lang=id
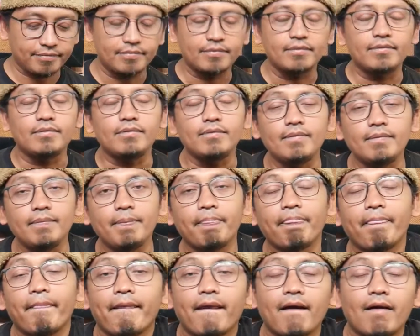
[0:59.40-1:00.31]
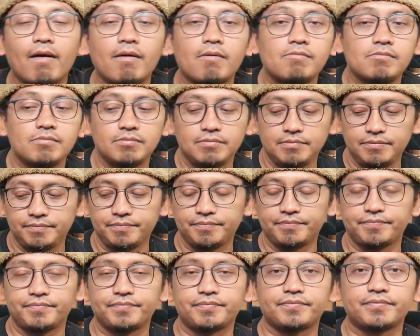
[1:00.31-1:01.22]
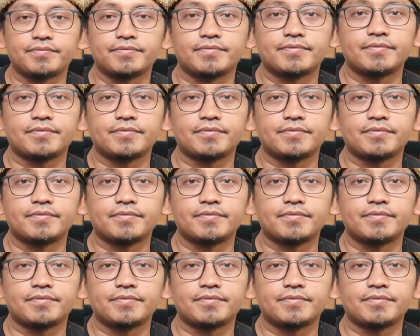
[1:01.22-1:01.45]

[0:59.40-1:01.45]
Mas untuk inovasi pecinya ini